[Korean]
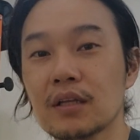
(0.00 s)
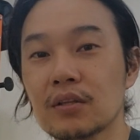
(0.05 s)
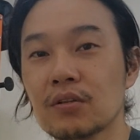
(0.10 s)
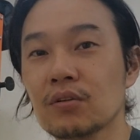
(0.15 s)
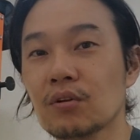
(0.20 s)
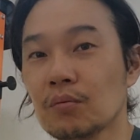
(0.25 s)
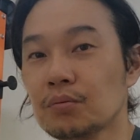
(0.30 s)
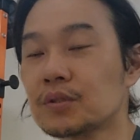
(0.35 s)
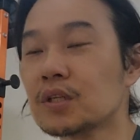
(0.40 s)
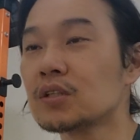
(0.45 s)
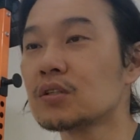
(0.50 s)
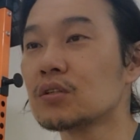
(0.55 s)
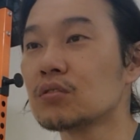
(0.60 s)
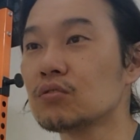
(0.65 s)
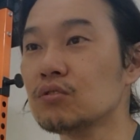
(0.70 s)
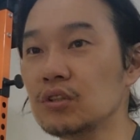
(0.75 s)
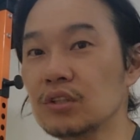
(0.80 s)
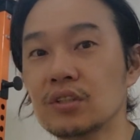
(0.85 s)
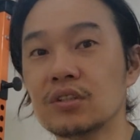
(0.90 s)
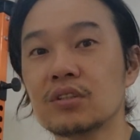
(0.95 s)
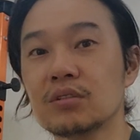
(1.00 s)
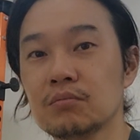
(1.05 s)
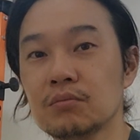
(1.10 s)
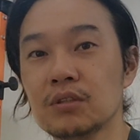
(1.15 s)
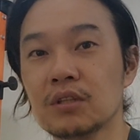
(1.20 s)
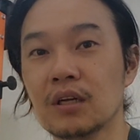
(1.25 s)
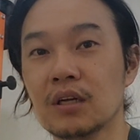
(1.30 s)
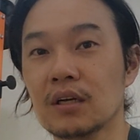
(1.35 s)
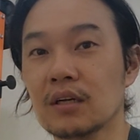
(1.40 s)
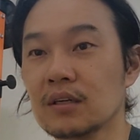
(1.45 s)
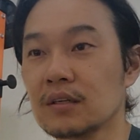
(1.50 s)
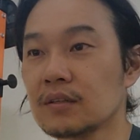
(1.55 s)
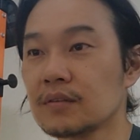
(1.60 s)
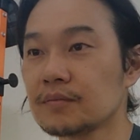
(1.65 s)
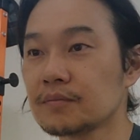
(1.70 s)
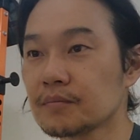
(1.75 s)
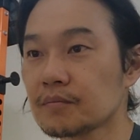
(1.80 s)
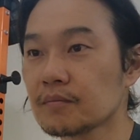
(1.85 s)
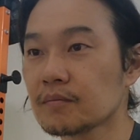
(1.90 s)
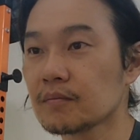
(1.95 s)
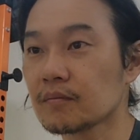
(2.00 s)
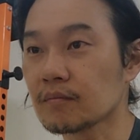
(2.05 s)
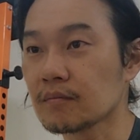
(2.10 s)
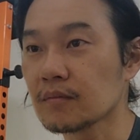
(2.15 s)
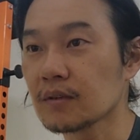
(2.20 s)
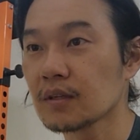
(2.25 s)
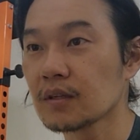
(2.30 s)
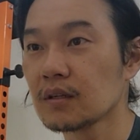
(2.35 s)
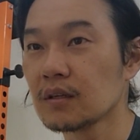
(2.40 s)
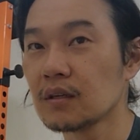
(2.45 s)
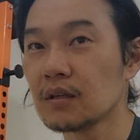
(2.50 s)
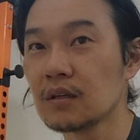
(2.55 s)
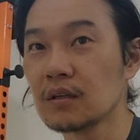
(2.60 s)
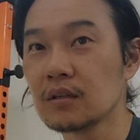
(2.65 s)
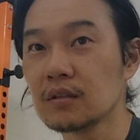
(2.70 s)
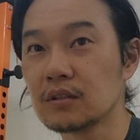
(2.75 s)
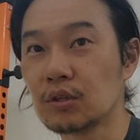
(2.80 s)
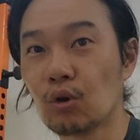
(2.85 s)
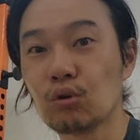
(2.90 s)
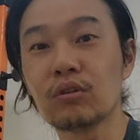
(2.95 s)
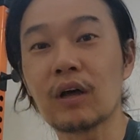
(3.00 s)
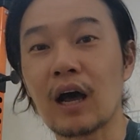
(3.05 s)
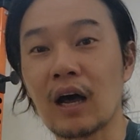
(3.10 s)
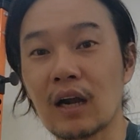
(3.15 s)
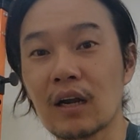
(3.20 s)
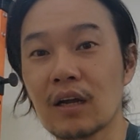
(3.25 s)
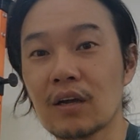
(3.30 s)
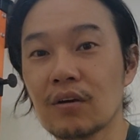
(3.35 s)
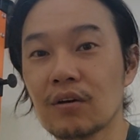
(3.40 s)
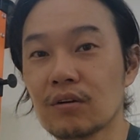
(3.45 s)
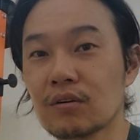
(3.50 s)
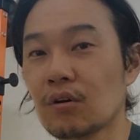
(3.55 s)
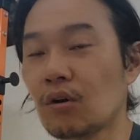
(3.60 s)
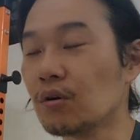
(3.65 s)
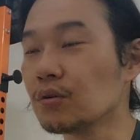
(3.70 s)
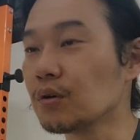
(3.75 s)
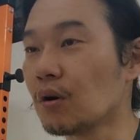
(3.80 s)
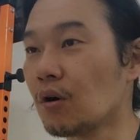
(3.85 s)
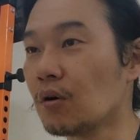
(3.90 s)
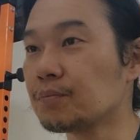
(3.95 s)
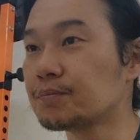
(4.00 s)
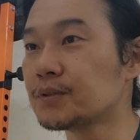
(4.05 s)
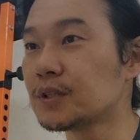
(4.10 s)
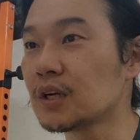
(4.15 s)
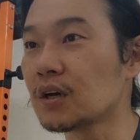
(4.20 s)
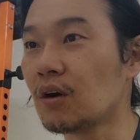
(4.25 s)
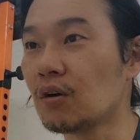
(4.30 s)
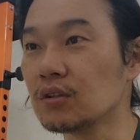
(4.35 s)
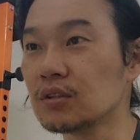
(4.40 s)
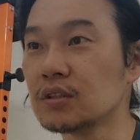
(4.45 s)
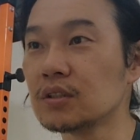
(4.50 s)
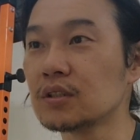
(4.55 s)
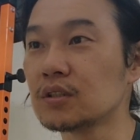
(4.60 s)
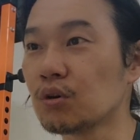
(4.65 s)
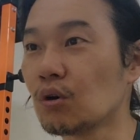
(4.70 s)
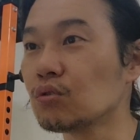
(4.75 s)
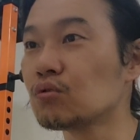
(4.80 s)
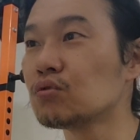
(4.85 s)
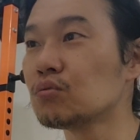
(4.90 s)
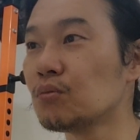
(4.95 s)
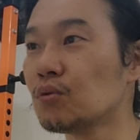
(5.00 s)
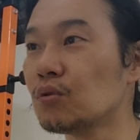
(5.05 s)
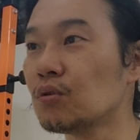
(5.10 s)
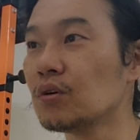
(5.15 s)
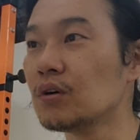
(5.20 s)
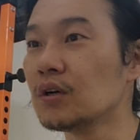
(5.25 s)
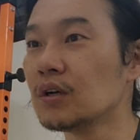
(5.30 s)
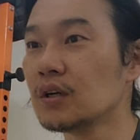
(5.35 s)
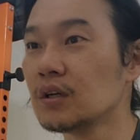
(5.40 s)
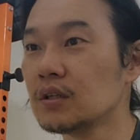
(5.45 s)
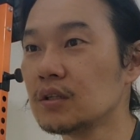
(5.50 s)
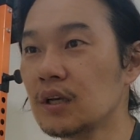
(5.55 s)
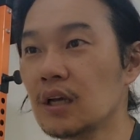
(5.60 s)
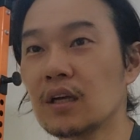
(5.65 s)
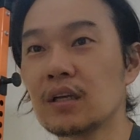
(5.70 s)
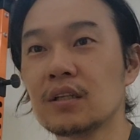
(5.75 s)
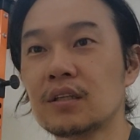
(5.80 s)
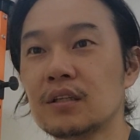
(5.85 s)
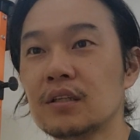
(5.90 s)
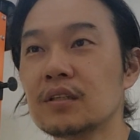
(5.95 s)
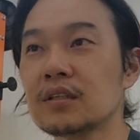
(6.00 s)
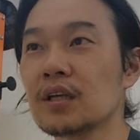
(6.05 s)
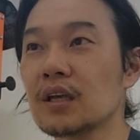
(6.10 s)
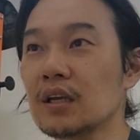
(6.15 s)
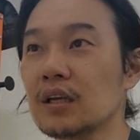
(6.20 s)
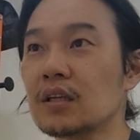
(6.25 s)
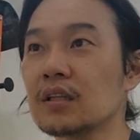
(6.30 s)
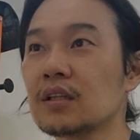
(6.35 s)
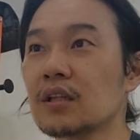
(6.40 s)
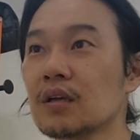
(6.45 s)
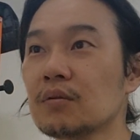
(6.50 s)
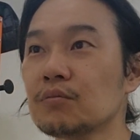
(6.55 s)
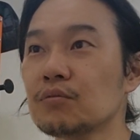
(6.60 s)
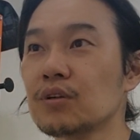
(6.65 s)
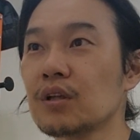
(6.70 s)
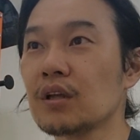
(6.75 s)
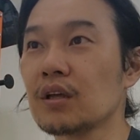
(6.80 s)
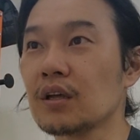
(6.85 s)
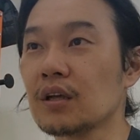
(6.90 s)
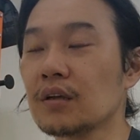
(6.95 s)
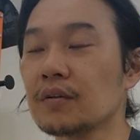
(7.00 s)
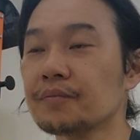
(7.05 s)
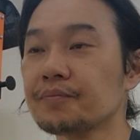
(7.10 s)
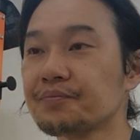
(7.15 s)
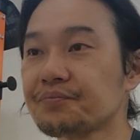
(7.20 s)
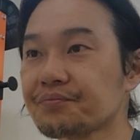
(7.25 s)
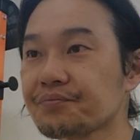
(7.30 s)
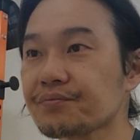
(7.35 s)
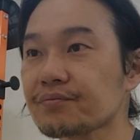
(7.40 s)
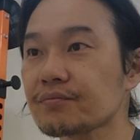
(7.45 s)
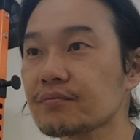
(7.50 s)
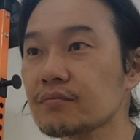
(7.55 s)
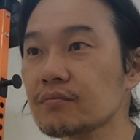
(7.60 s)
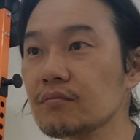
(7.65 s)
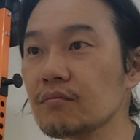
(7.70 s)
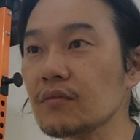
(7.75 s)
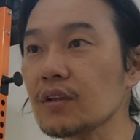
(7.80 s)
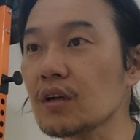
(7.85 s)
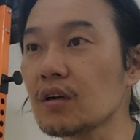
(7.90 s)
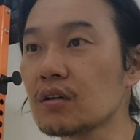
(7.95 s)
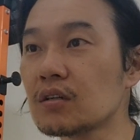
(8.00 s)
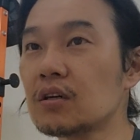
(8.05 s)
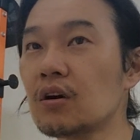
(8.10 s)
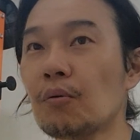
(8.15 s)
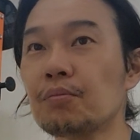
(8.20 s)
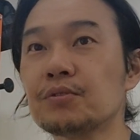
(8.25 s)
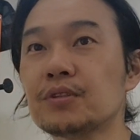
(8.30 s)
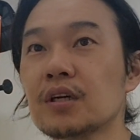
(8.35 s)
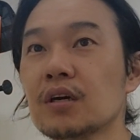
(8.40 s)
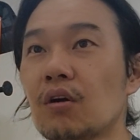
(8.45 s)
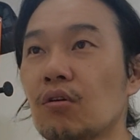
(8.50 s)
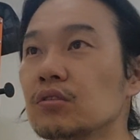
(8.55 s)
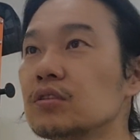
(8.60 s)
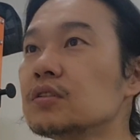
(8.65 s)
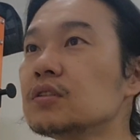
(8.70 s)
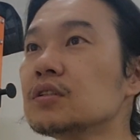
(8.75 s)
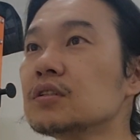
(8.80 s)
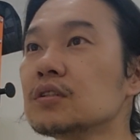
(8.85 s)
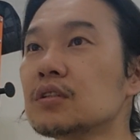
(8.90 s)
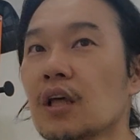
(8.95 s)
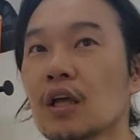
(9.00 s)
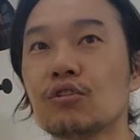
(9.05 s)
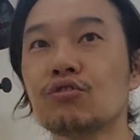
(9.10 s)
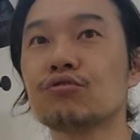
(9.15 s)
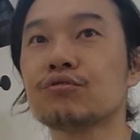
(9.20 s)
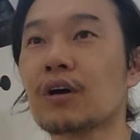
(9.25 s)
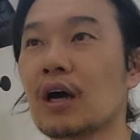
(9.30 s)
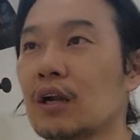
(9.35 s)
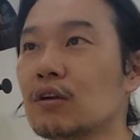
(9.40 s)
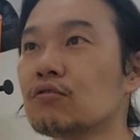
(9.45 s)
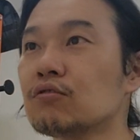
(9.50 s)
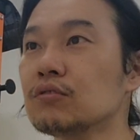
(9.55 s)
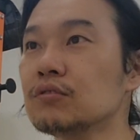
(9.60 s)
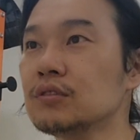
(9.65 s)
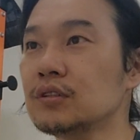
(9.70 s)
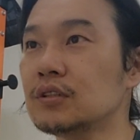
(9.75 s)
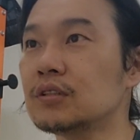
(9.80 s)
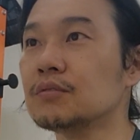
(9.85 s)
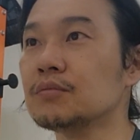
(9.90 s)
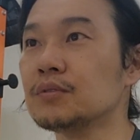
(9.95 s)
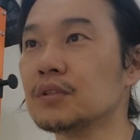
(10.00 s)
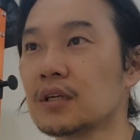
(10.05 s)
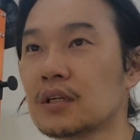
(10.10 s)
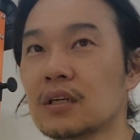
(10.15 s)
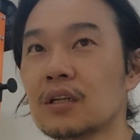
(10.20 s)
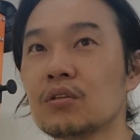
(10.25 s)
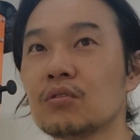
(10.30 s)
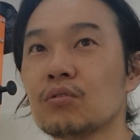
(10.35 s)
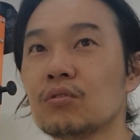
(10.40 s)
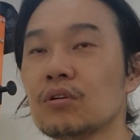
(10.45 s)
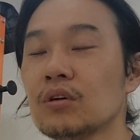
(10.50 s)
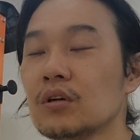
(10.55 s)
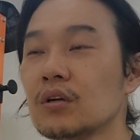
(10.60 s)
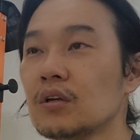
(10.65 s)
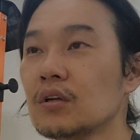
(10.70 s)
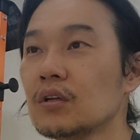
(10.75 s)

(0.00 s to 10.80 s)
했던 업체들도 있습니다. 저도 알아요 그 업체가 어딘지 저도 뭐 얘기 들은 게 있기 때문에 그 업체가 어딘지는 대충 알고는 있습니다. 그래도